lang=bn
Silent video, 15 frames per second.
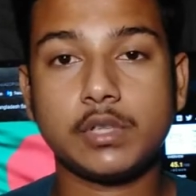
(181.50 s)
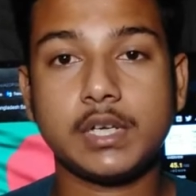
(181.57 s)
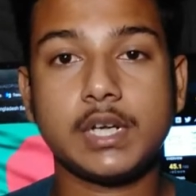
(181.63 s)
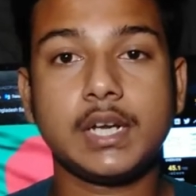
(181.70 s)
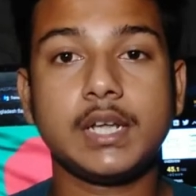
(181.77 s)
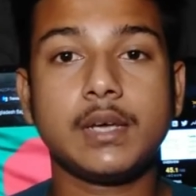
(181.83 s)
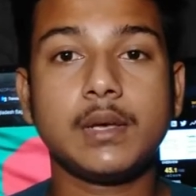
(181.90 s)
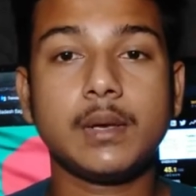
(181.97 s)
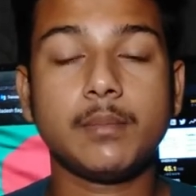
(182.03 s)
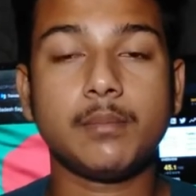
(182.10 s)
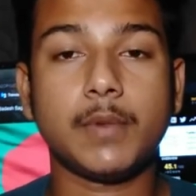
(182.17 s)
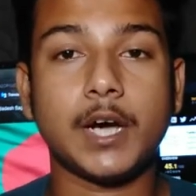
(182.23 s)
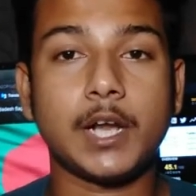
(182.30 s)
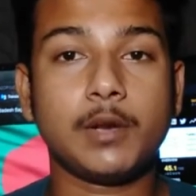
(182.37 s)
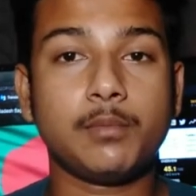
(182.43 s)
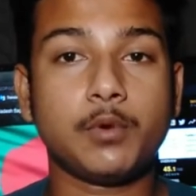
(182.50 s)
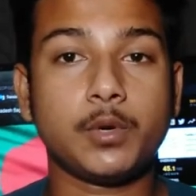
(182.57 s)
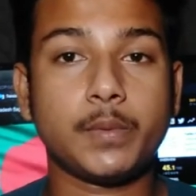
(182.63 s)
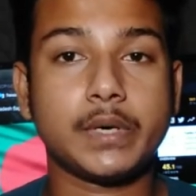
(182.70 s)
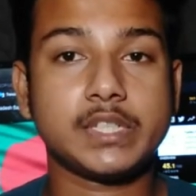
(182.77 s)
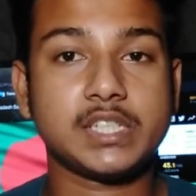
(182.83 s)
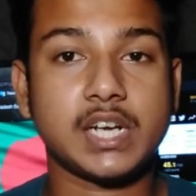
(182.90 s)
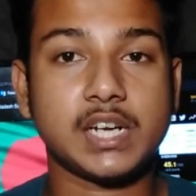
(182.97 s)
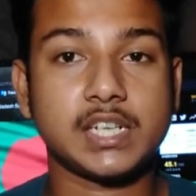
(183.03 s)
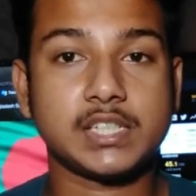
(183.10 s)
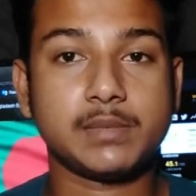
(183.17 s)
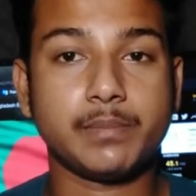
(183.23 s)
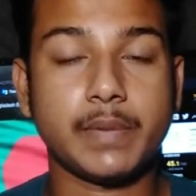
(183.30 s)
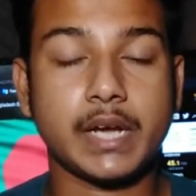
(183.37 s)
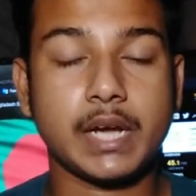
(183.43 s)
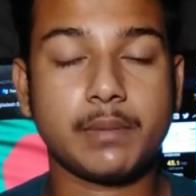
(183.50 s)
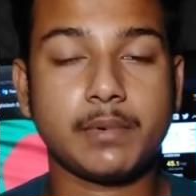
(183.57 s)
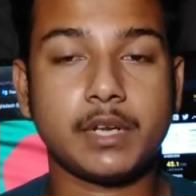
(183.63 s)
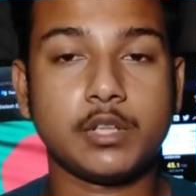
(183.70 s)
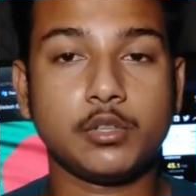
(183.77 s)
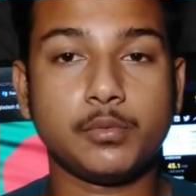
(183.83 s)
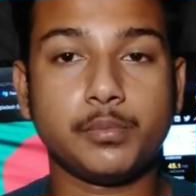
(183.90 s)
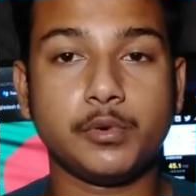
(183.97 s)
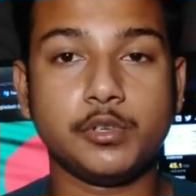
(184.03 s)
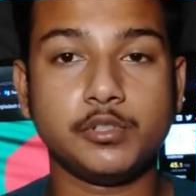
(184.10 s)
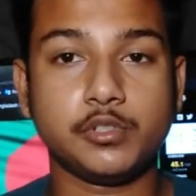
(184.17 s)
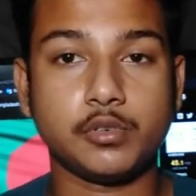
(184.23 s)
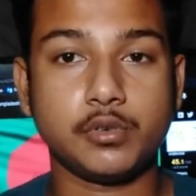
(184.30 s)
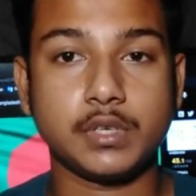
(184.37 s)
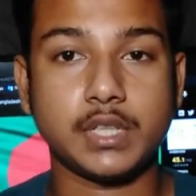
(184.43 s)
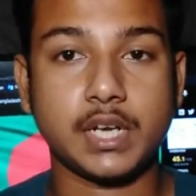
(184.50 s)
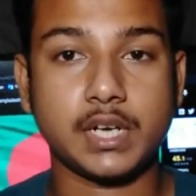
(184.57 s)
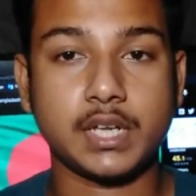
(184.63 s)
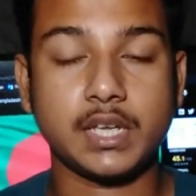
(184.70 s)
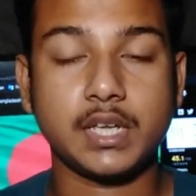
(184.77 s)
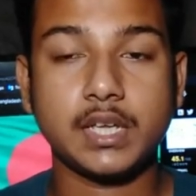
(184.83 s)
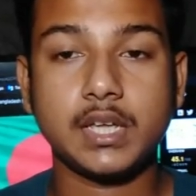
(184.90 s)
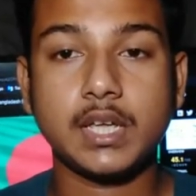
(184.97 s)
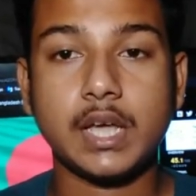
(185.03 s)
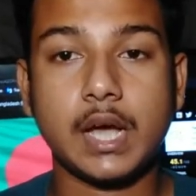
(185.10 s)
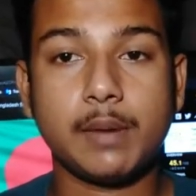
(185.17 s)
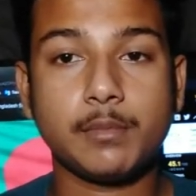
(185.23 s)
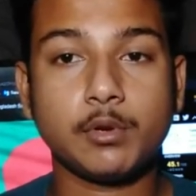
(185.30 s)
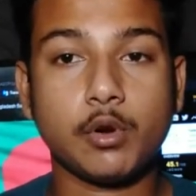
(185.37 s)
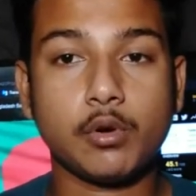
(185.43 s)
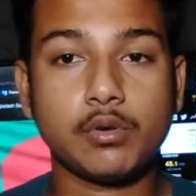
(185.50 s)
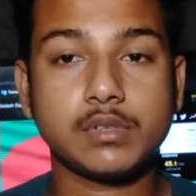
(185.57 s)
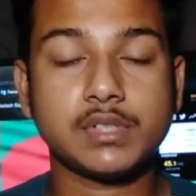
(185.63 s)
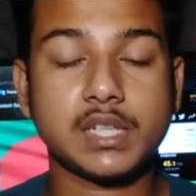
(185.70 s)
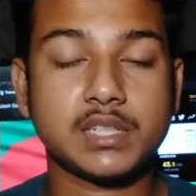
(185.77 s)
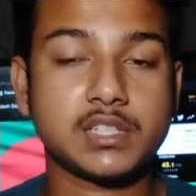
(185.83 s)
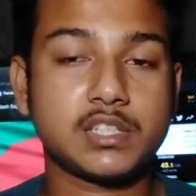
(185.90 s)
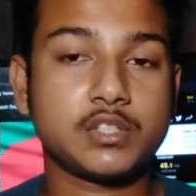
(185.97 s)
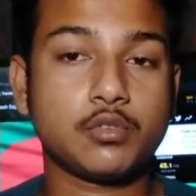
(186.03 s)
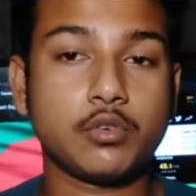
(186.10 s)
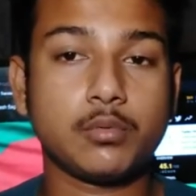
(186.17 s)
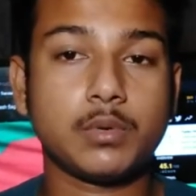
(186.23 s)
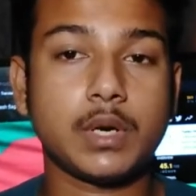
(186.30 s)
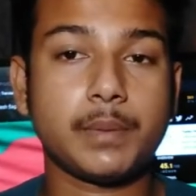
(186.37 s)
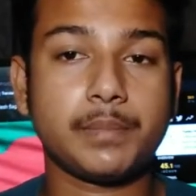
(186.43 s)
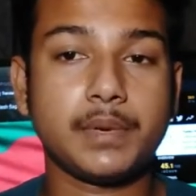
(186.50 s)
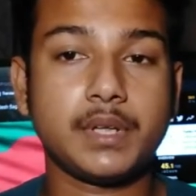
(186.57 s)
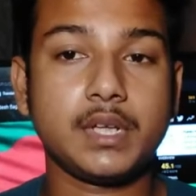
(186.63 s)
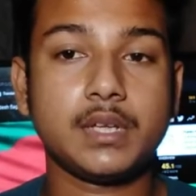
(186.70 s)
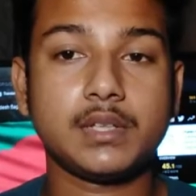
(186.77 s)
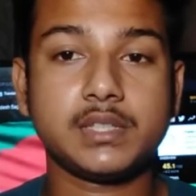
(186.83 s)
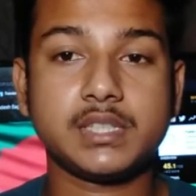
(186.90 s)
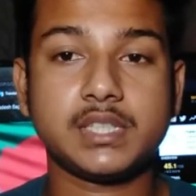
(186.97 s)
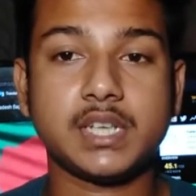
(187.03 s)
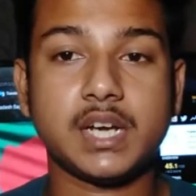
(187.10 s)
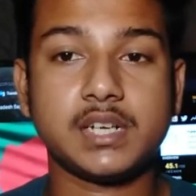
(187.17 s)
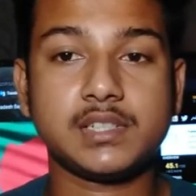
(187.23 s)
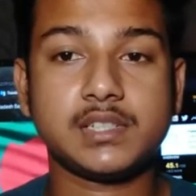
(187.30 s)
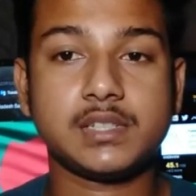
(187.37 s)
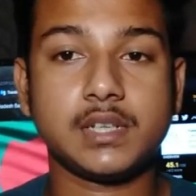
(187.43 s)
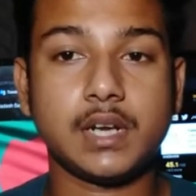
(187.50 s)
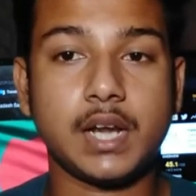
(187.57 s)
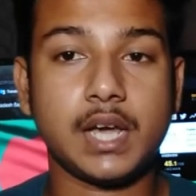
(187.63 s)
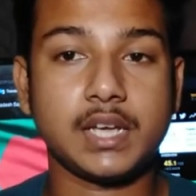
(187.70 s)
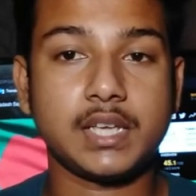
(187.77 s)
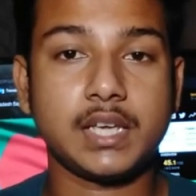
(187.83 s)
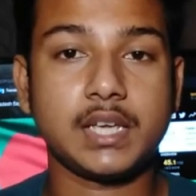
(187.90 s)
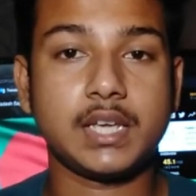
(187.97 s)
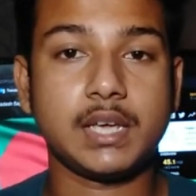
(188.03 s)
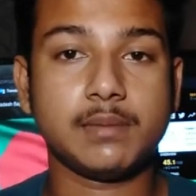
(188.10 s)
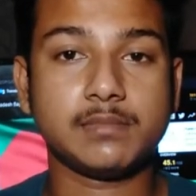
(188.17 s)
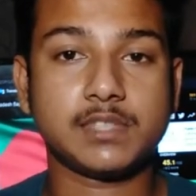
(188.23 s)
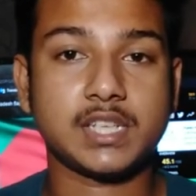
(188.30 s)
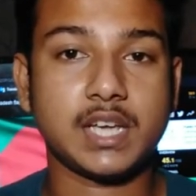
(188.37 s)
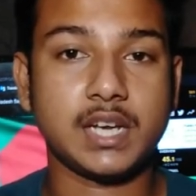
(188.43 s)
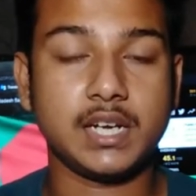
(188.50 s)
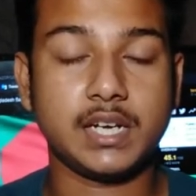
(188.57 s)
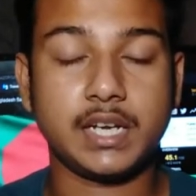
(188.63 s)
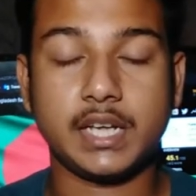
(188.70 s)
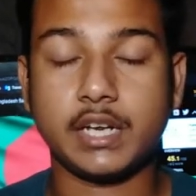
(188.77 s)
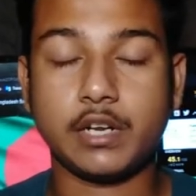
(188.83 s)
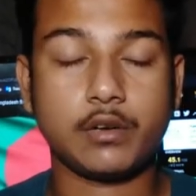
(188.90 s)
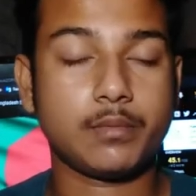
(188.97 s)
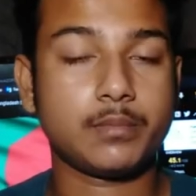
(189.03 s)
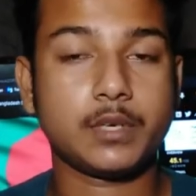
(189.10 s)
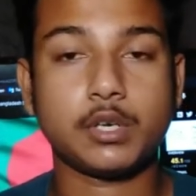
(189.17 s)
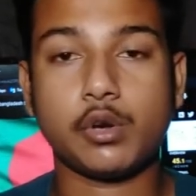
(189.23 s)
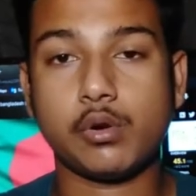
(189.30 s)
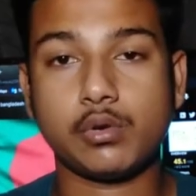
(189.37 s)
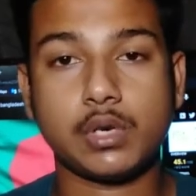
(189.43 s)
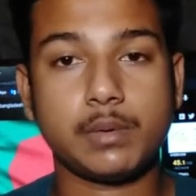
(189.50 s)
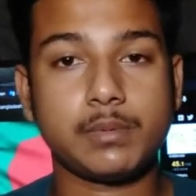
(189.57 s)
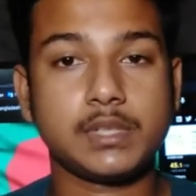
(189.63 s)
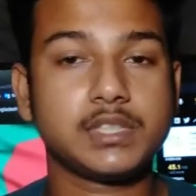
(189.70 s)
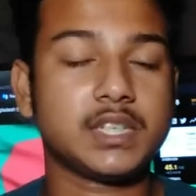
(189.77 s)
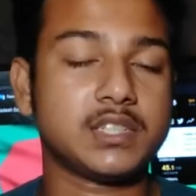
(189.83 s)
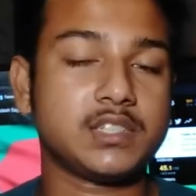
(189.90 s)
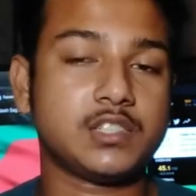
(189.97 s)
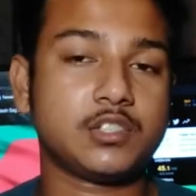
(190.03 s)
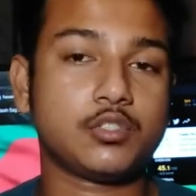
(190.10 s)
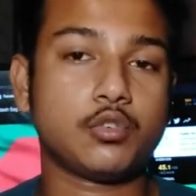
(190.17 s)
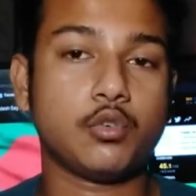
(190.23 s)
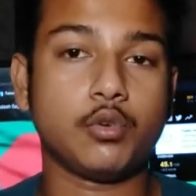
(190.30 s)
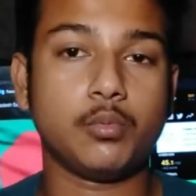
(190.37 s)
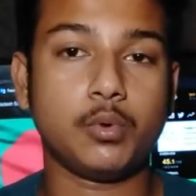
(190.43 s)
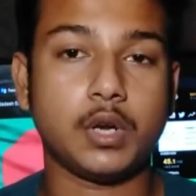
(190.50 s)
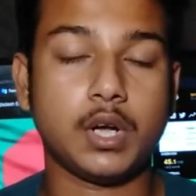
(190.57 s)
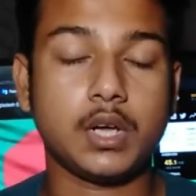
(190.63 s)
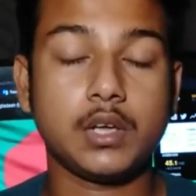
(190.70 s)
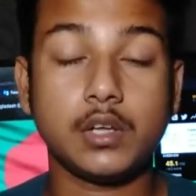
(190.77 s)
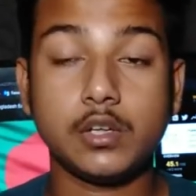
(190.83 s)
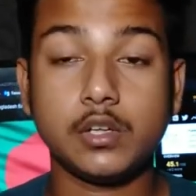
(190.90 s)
করতে গেলে ভালো পরিমাণে চার্জিং ব্যাকআপের কিন্তু প্রয়োজন হয়ে থাকে আমি কখনোই সাজেস্ট করব না আপনি চার্জ লাগিয়ে গেমস খেলেন এরকমটা কখনো আমি সাজেস্ট করব না